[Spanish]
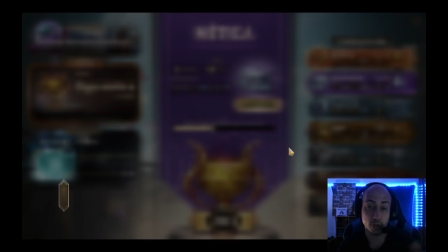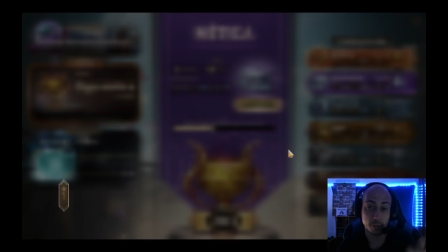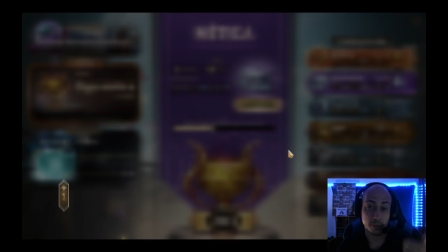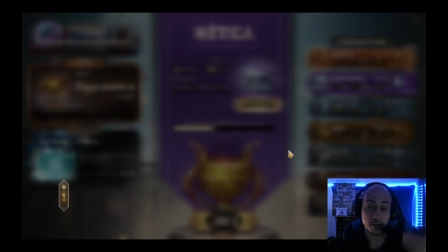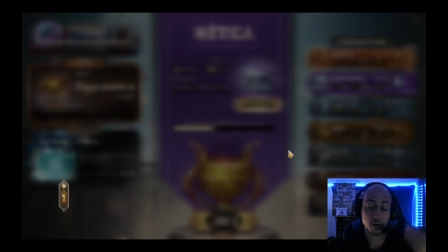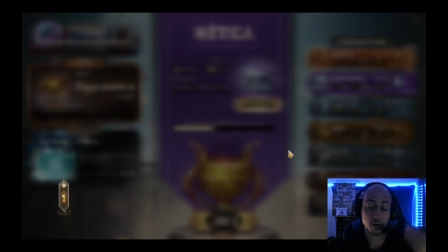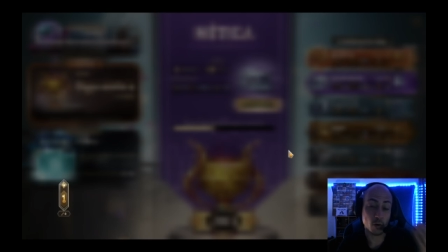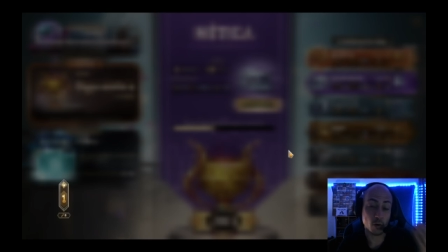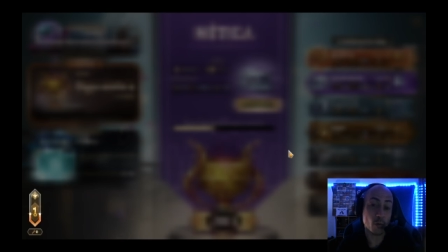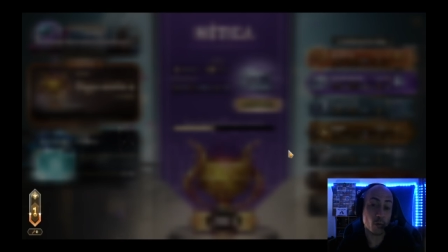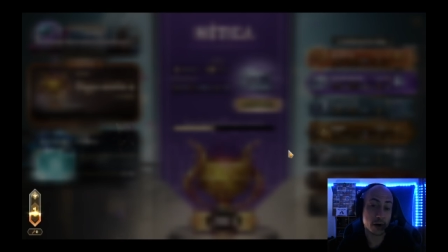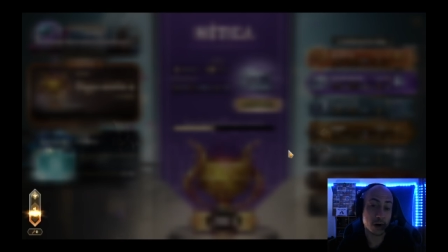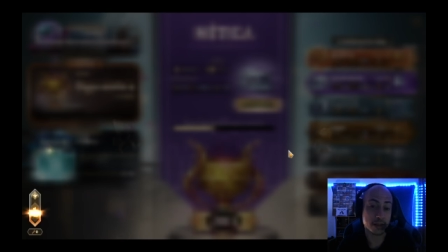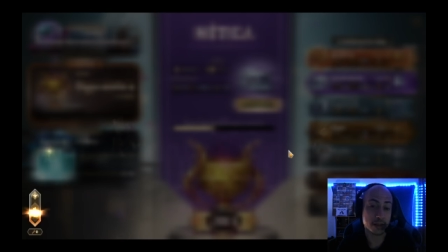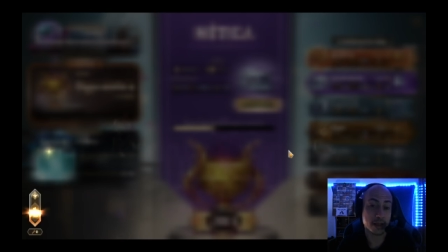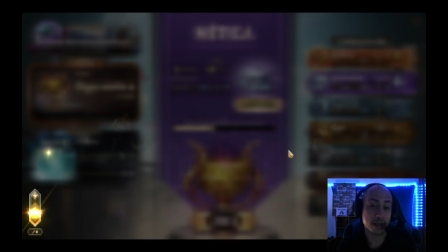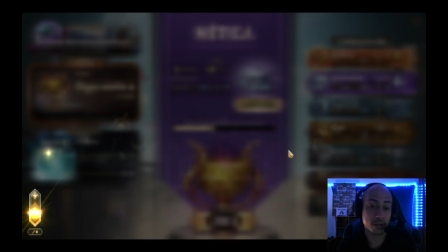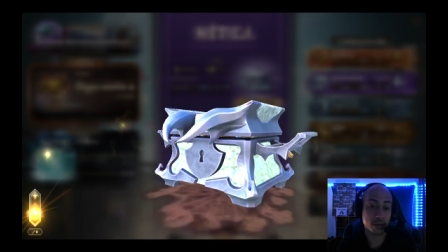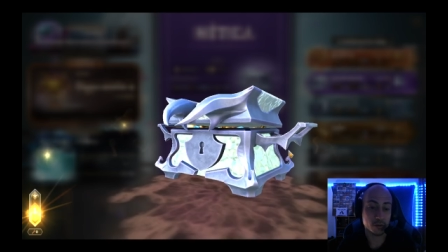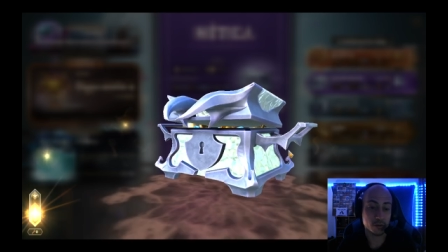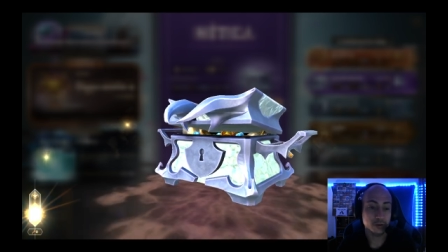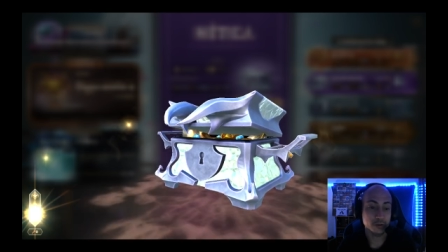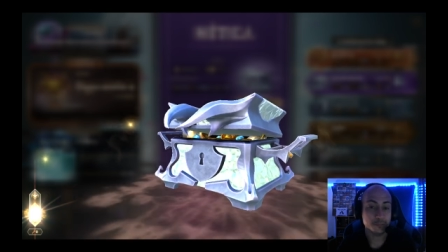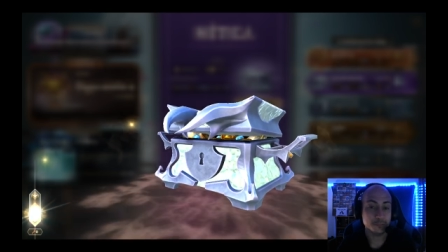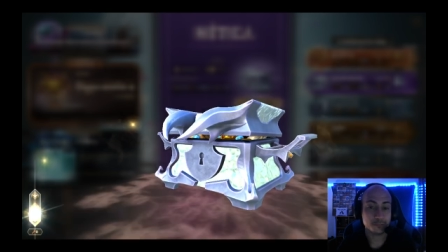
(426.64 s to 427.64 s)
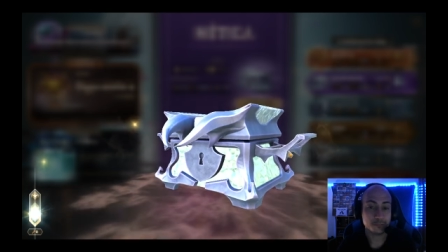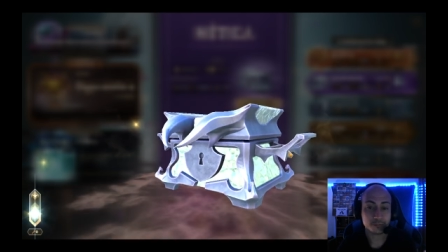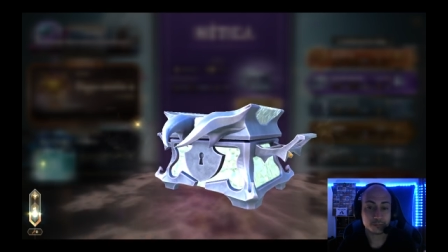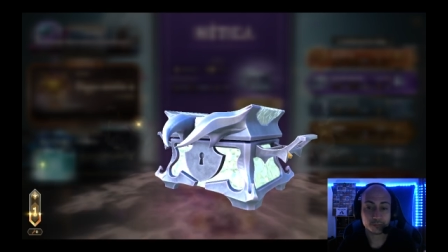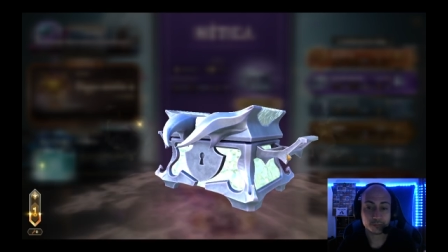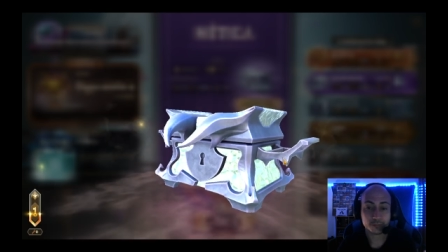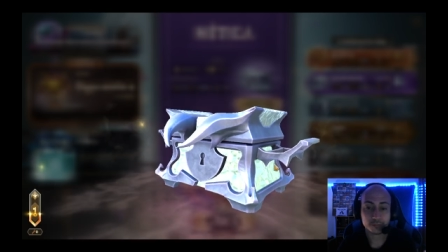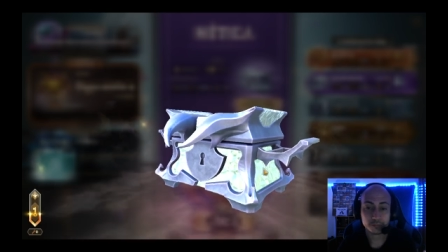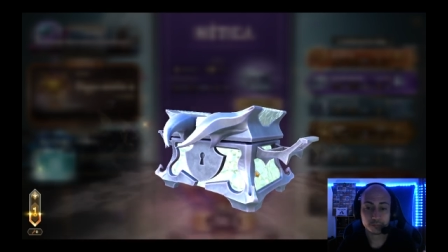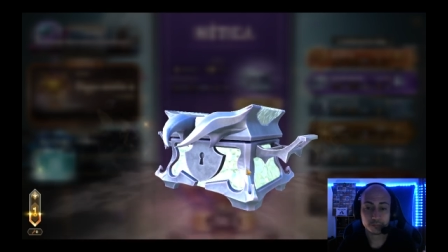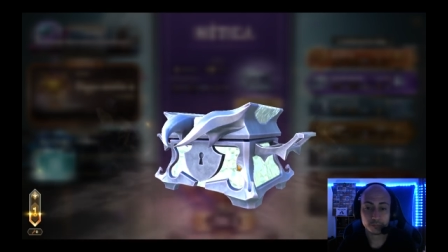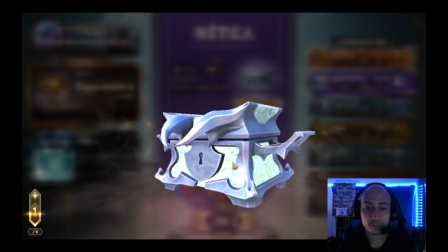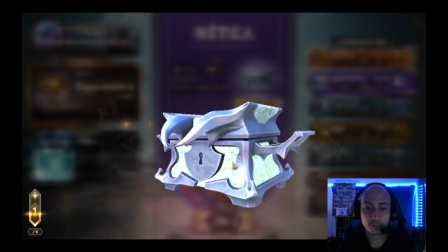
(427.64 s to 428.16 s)
haberlo guardado, ¿no?
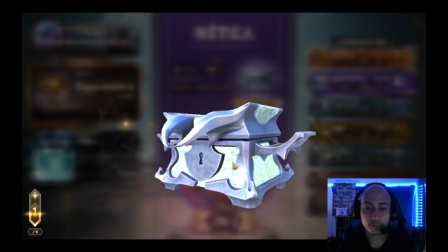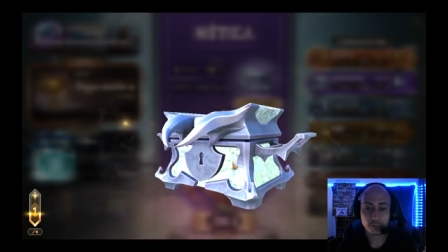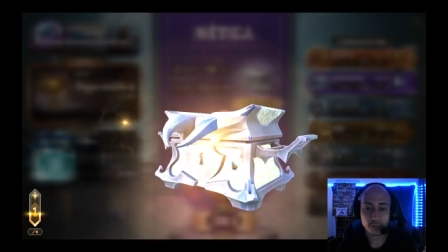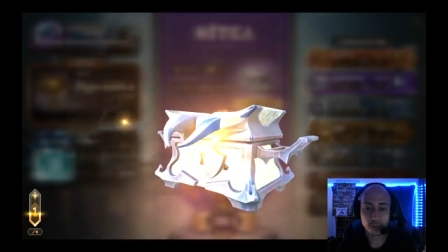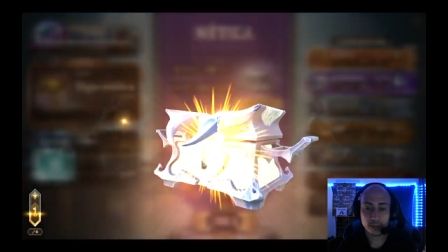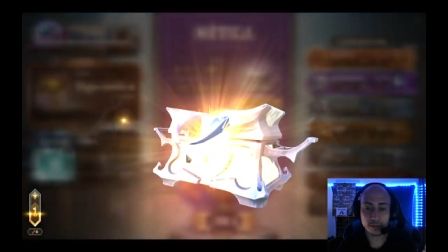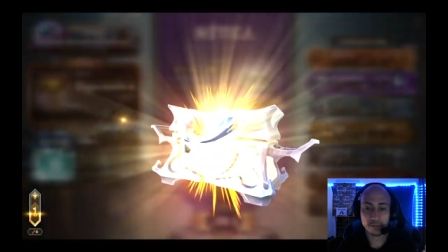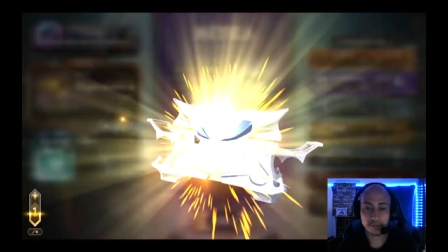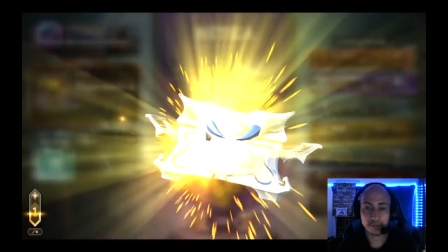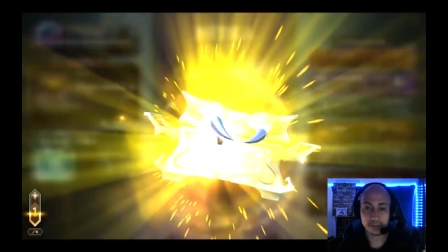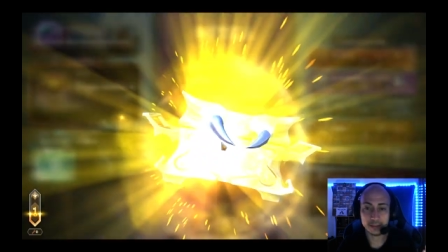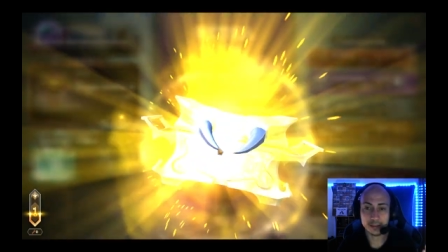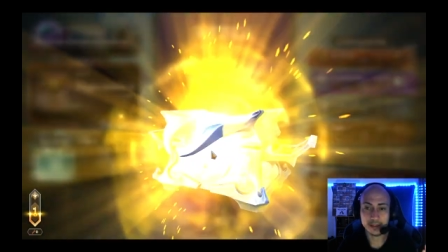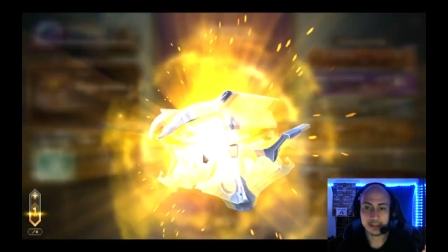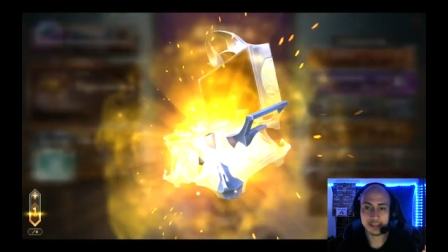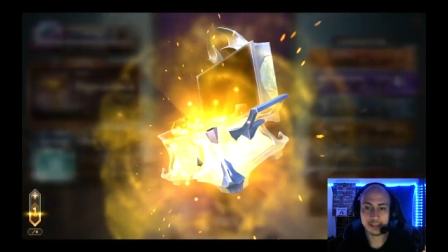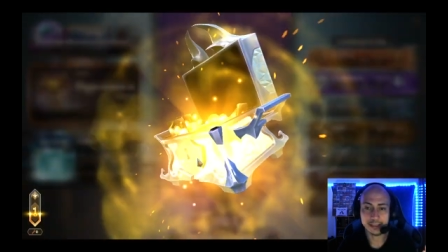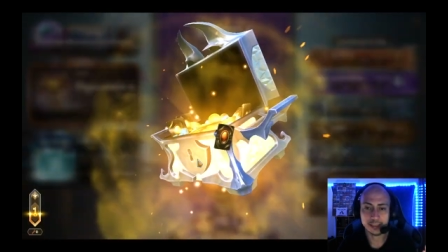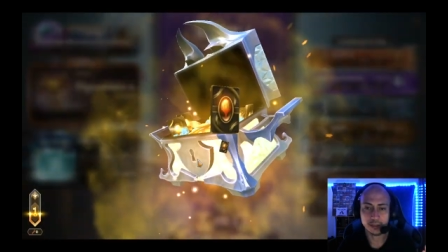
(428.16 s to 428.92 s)
Efectivamente,